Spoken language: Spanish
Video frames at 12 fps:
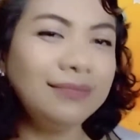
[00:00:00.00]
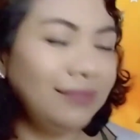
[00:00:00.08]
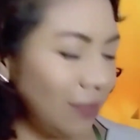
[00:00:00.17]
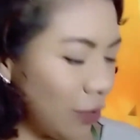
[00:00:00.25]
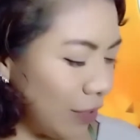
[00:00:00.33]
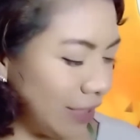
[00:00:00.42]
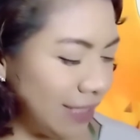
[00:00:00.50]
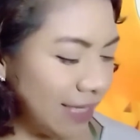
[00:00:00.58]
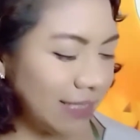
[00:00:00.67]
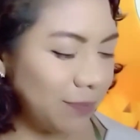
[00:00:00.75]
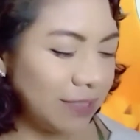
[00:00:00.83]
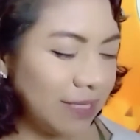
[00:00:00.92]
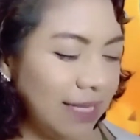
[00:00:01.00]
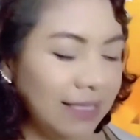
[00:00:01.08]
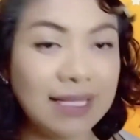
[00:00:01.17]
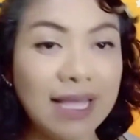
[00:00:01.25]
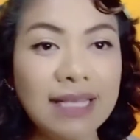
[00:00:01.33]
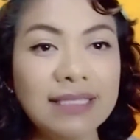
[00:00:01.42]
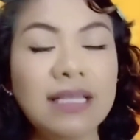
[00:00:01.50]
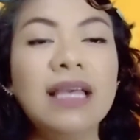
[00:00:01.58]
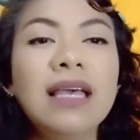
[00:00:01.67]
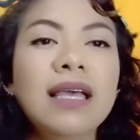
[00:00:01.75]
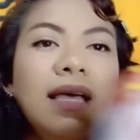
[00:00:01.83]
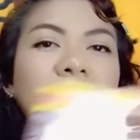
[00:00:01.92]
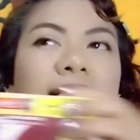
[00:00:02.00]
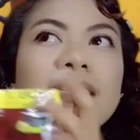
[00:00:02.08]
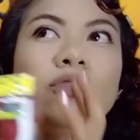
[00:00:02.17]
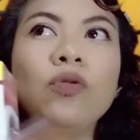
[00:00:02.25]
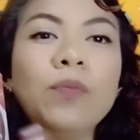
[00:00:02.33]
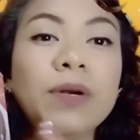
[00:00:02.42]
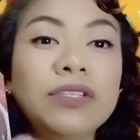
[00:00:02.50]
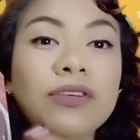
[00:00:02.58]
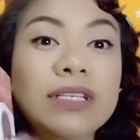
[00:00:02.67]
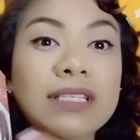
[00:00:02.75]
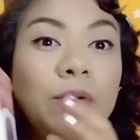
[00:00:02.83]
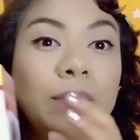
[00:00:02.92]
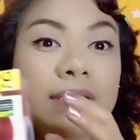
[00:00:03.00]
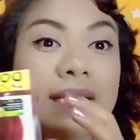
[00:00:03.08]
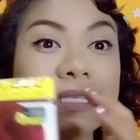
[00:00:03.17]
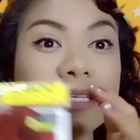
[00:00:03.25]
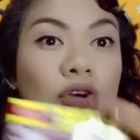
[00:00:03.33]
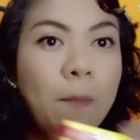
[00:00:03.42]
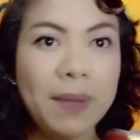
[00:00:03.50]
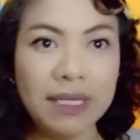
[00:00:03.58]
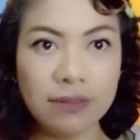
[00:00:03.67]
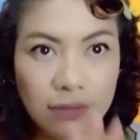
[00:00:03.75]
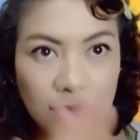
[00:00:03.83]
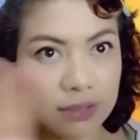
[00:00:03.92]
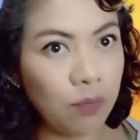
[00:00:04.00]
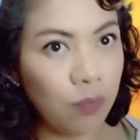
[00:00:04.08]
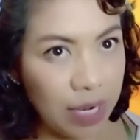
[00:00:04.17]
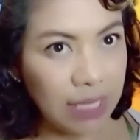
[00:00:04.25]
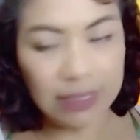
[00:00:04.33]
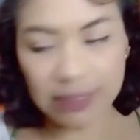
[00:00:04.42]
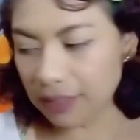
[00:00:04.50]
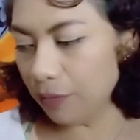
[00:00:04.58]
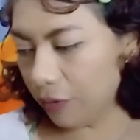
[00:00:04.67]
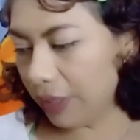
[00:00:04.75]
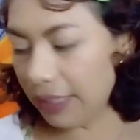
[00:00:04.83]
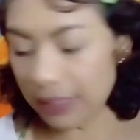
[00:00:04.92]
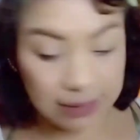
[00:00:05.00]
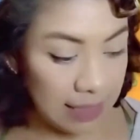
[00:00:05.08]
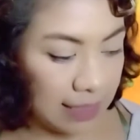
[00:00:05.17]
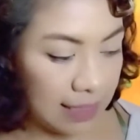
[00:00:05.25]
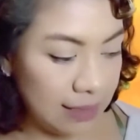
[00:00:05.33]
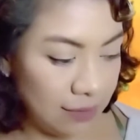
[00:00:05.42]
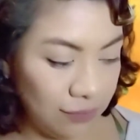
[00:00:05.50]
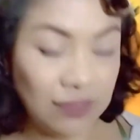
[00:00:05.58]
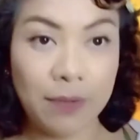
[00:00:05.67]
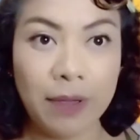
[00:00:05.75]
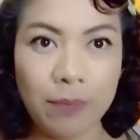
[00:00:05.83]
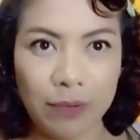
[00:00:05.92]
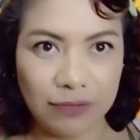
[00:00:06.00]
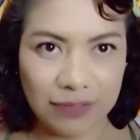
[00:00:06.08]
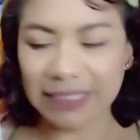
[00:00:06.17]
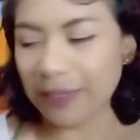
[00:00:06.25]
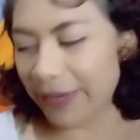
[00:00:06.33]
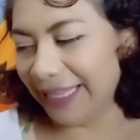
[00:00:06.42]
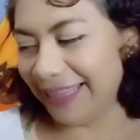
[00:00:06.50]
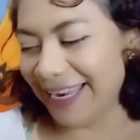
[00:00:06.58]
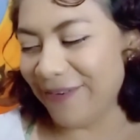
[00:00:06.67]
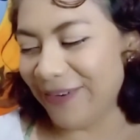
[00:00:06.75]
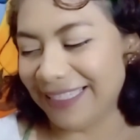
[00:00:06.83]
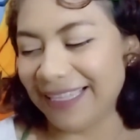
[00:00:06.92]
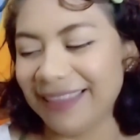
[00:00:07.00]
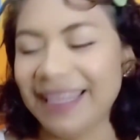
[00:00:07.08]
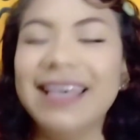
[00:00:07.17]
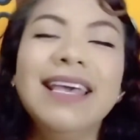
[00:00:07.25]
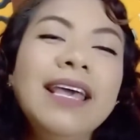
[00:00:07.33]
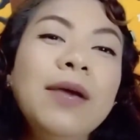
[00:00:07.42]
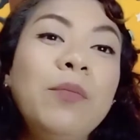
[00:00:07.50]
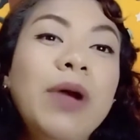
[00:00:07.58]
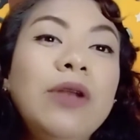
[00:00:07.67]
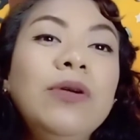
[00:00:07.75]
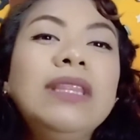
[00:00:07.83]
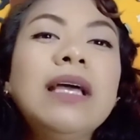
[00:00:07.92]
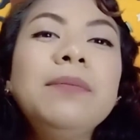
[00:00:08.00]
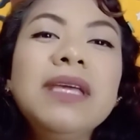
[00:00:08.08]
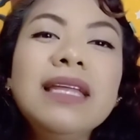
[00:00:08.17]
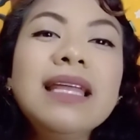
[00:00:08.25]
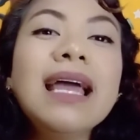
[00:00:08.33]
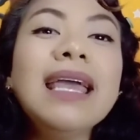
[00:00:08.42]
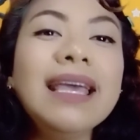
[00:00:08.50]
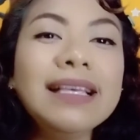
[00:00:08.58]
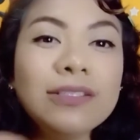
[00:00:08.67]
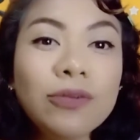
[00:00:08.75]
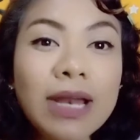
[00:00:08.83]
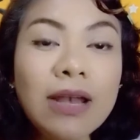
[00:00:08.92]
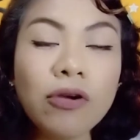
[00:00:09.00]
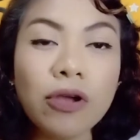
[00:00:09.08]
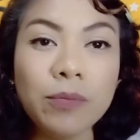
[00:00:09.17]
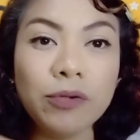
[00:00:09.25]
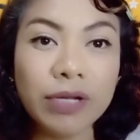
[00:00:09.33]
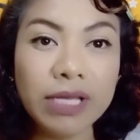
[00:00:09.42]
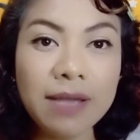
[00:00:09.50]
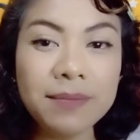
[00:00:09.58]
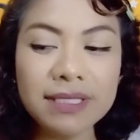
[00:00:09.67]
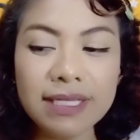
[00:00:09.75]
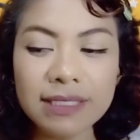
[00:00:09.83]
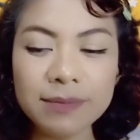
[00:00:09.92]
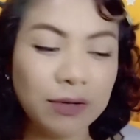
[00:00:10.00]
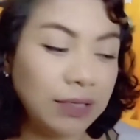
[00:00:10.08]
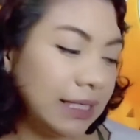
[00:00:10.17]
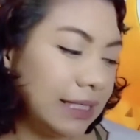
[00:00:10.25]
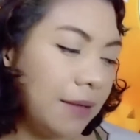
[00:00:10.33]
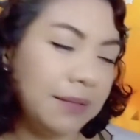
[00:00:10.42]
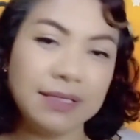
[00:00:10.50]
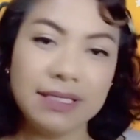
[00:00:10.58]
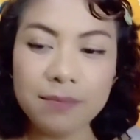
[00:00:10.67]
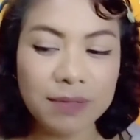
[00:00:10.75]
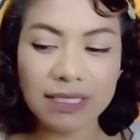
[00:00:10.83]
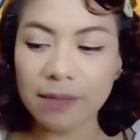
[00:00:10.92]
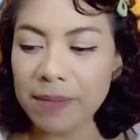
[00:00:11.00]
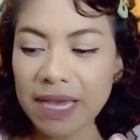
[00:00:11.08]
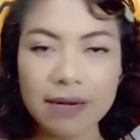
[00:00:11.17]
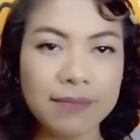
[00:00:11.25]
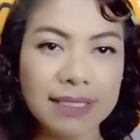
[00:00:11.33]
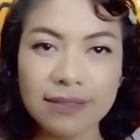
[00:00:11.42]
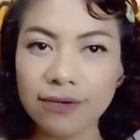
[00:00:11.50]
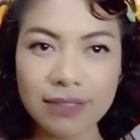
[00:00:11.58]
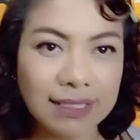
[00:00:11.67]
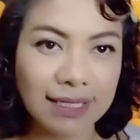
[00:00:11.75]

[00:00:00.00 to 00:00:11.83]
Ok, chicas, pues ahí está. Este, este tuvo un precio de 55 pesos. Buenísimo, ¿eh? está grande, no se ve, pues se ve que tiene bastante. Bueno, y también era, esto era lo que me urgía a mis niñas, pero ya saben, siempre se pegan más cosas que